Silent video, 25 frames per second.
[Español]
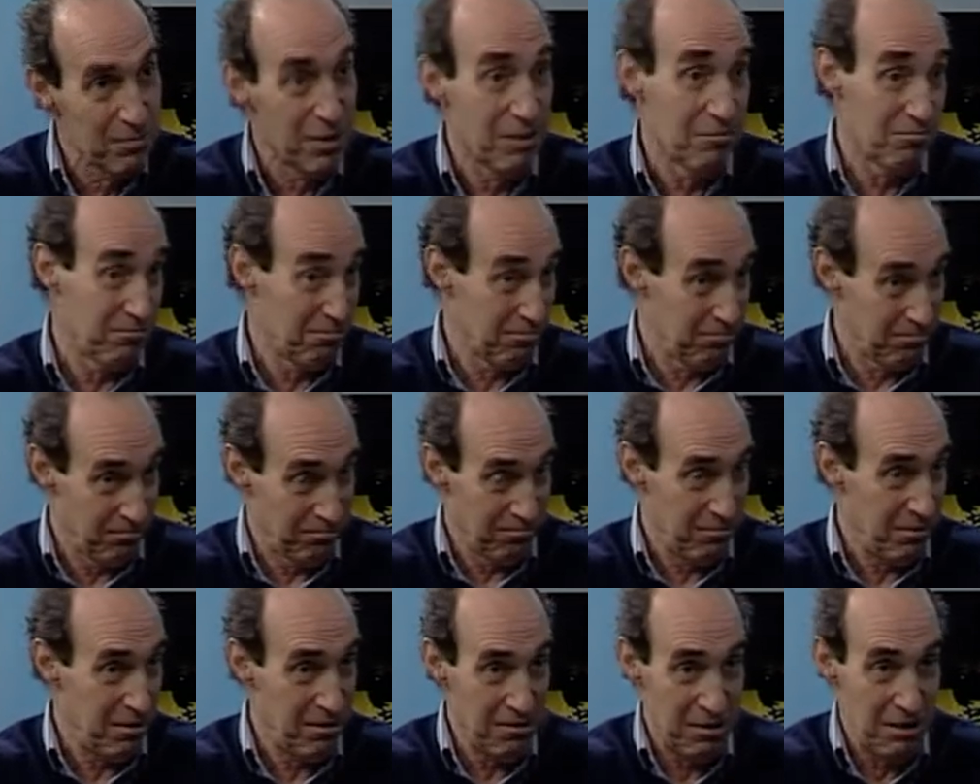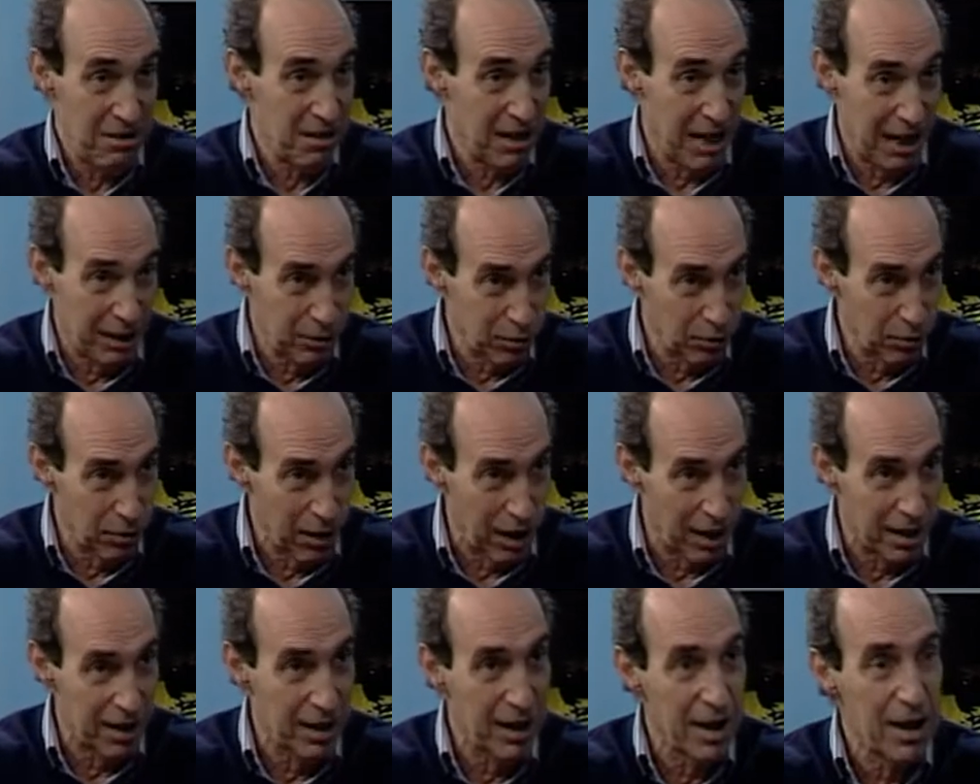Sí, sí.
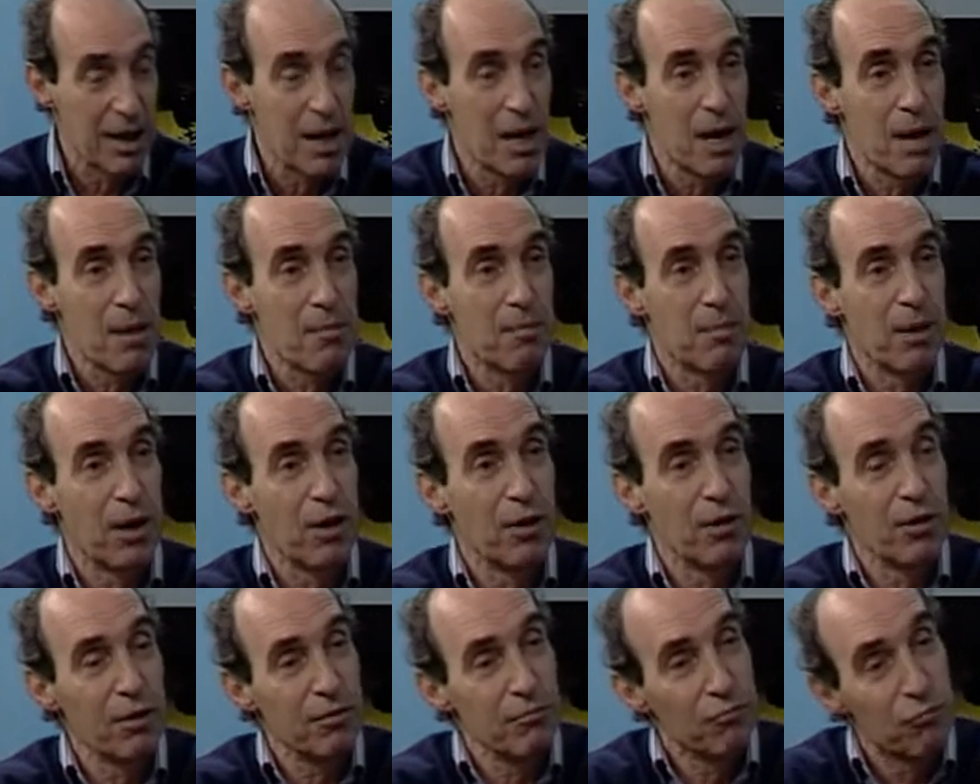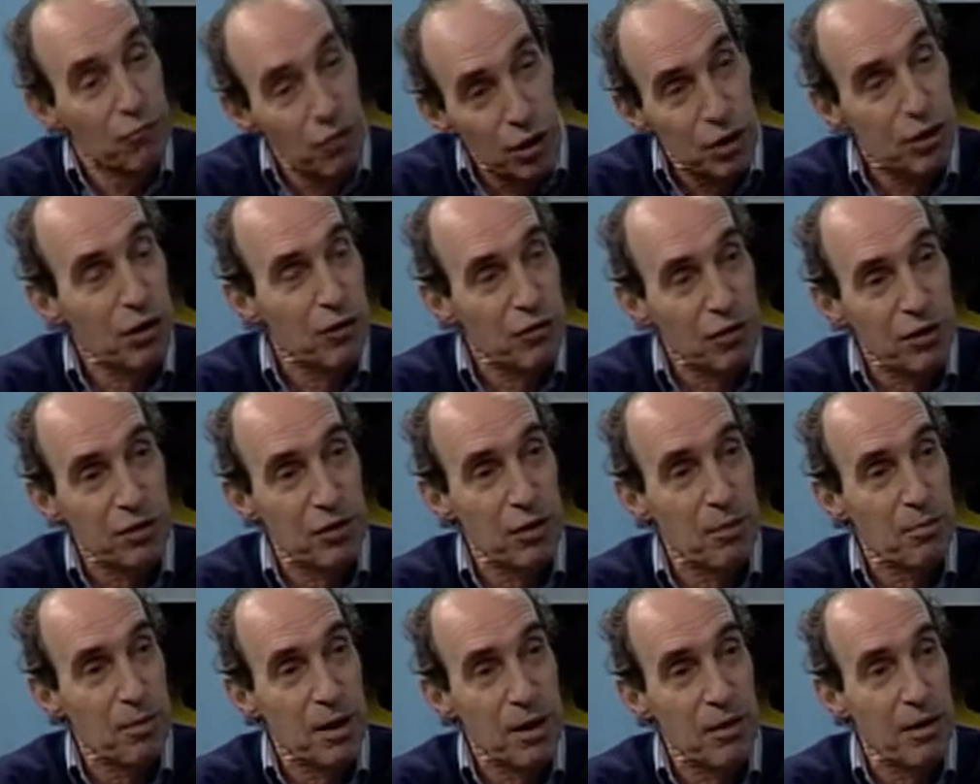Interactúan. Pero nuestro
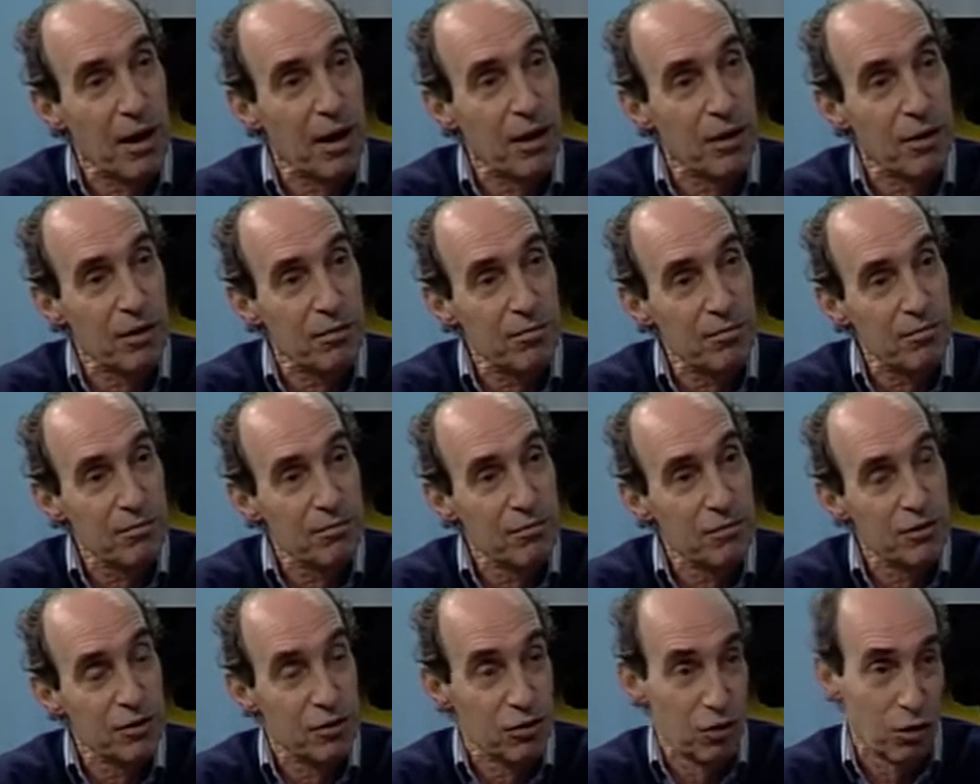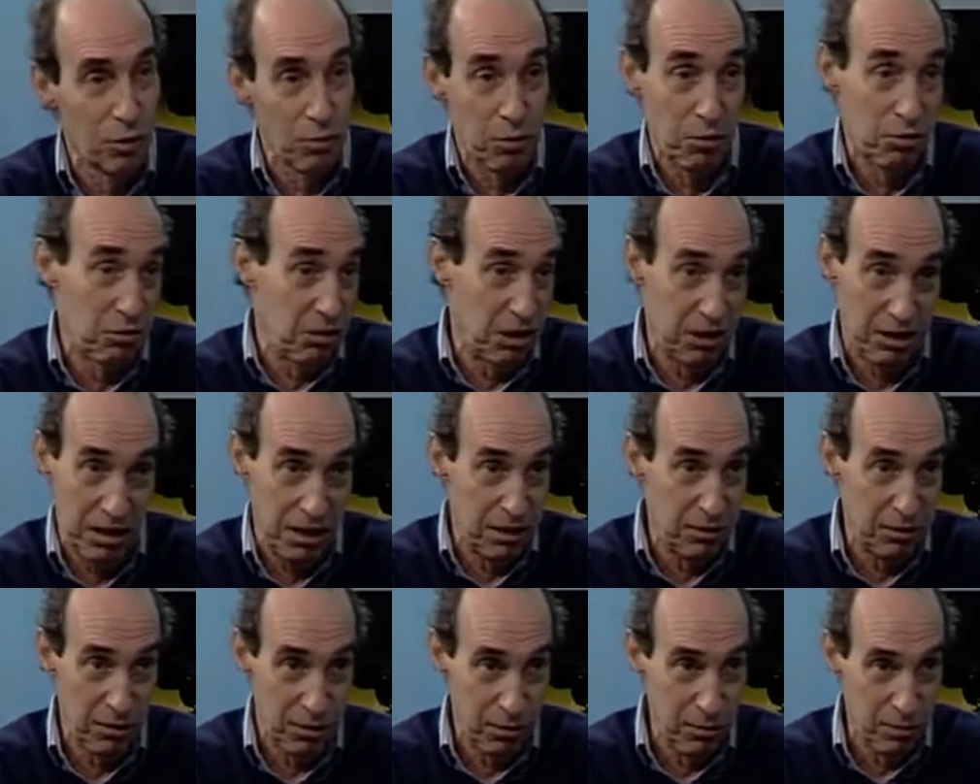sector privado y yo lo veo en
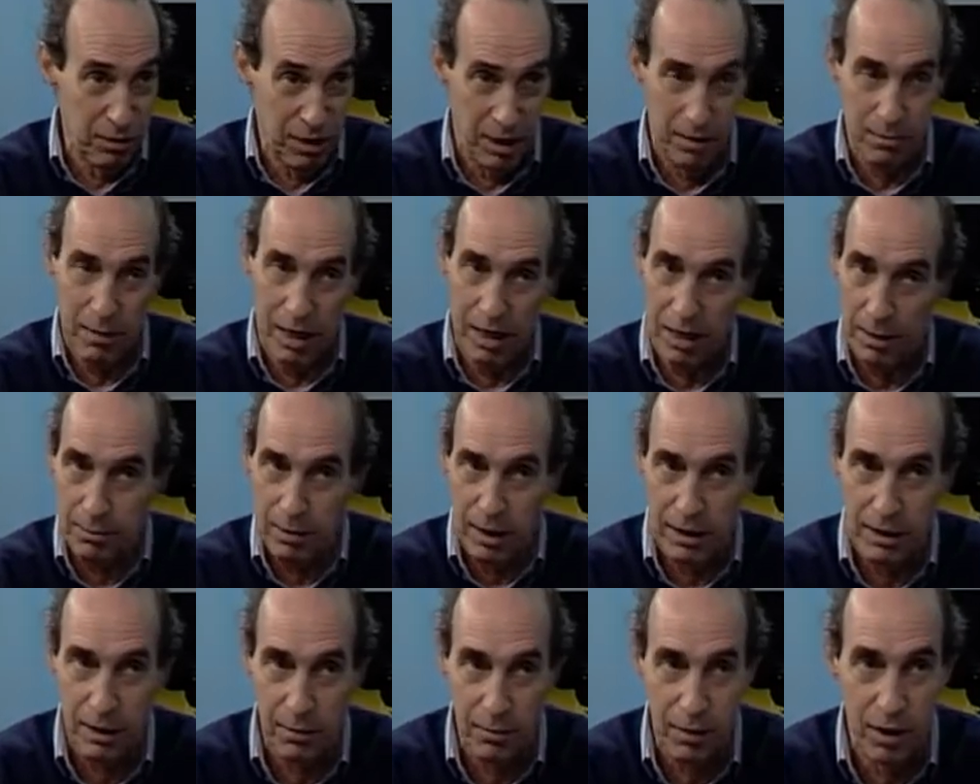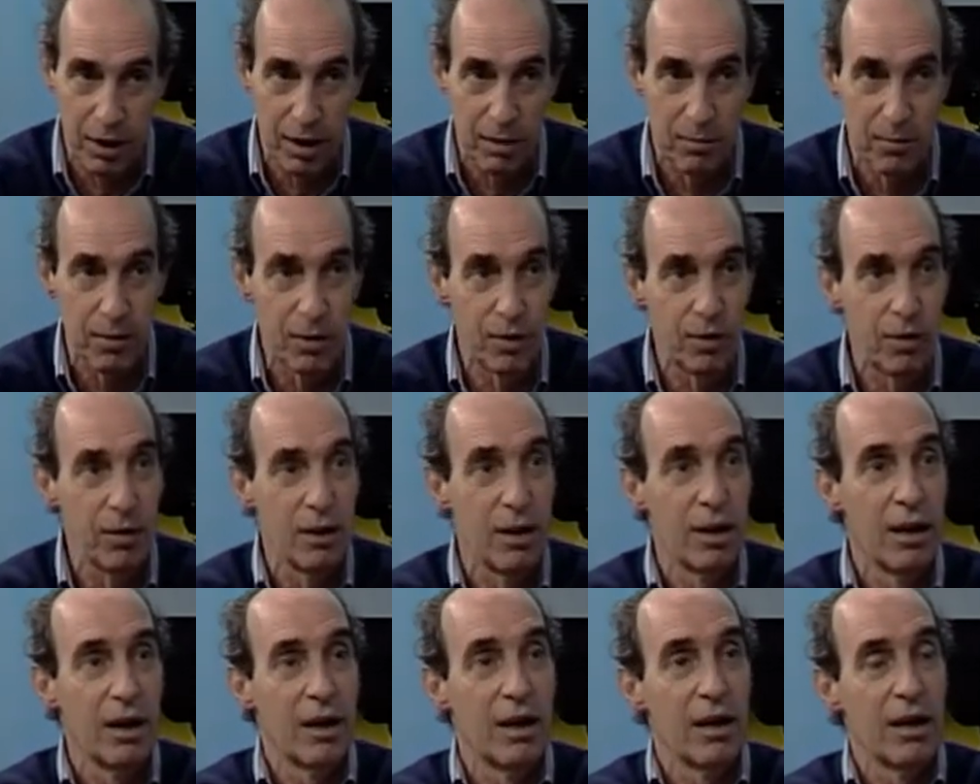distintos lugares, Mar del Plata, por ejemplo,
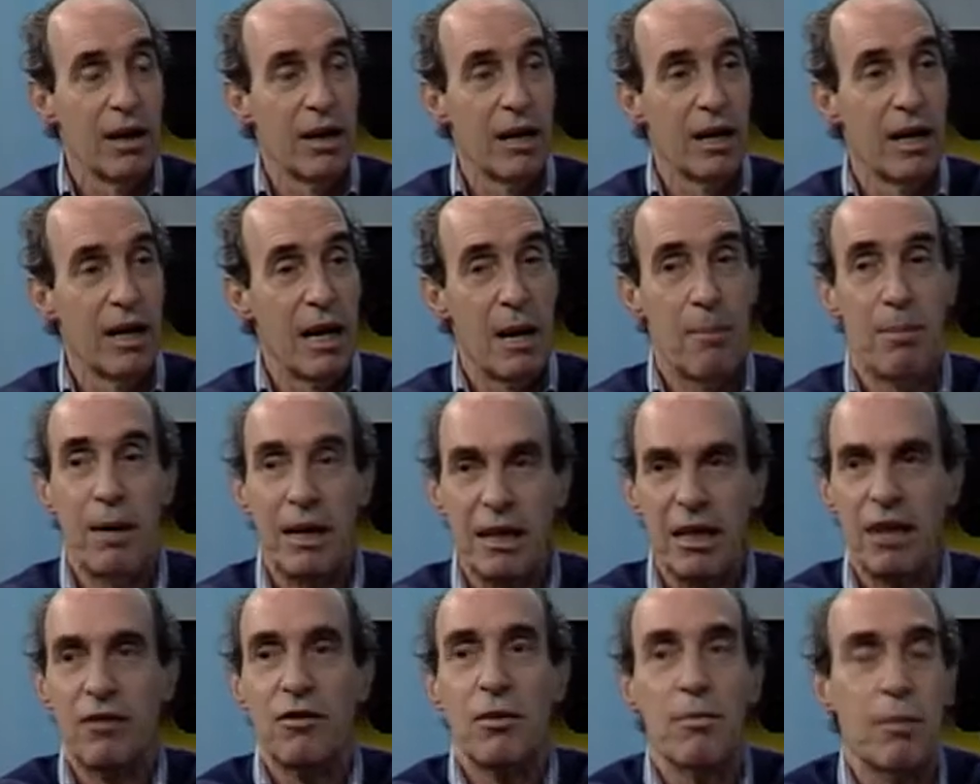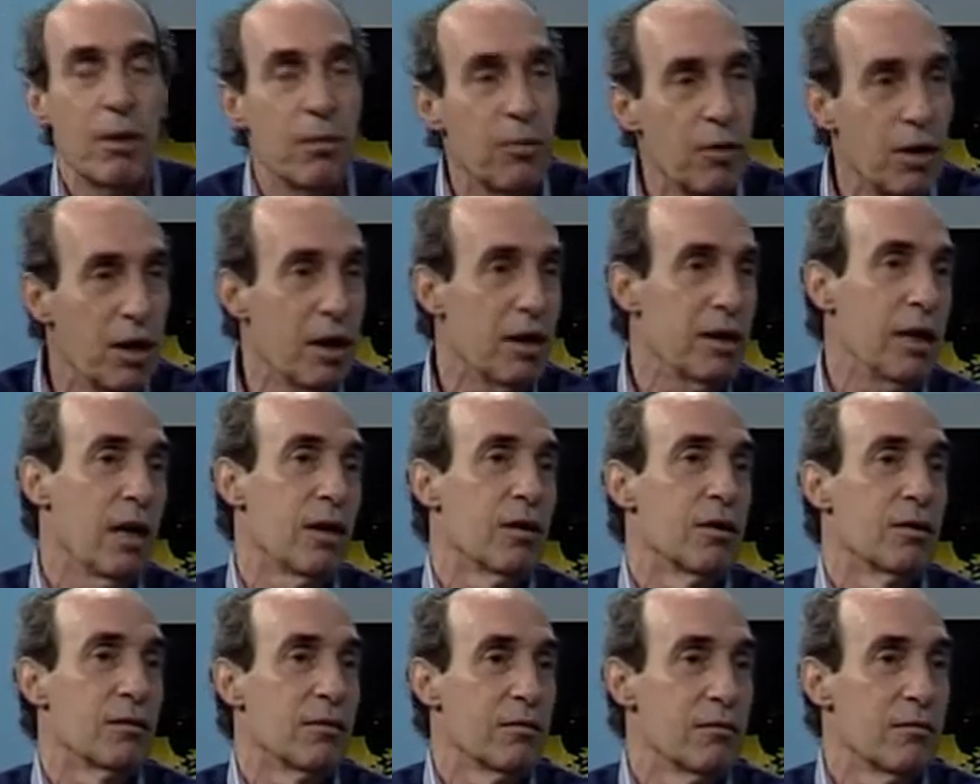eh, la plata siempre pone el
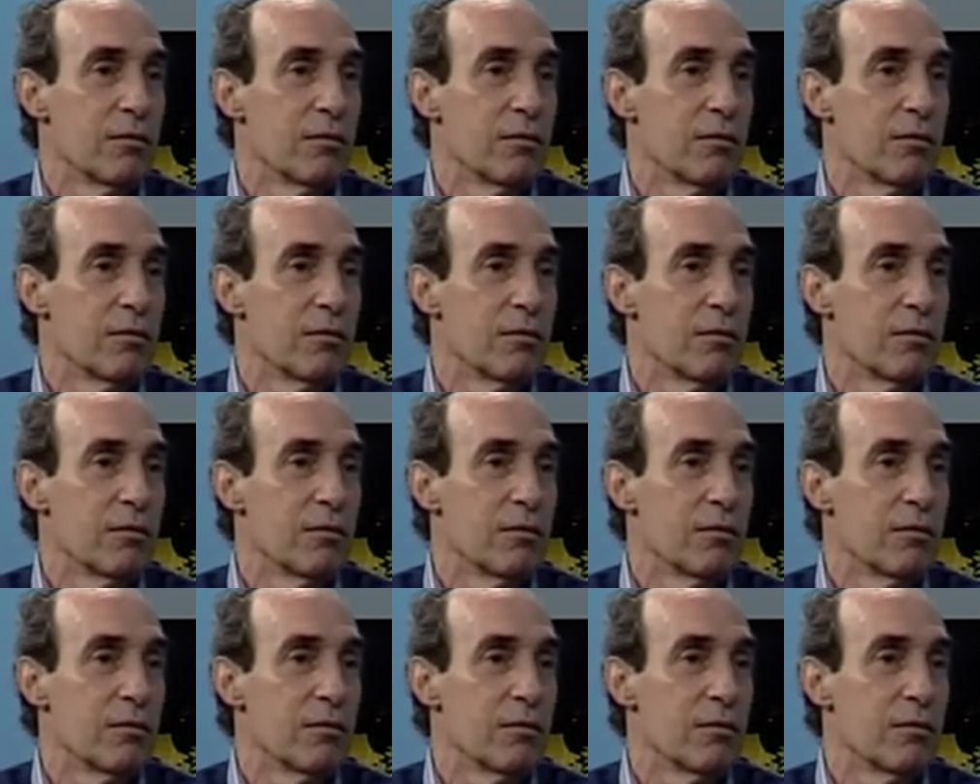Estado.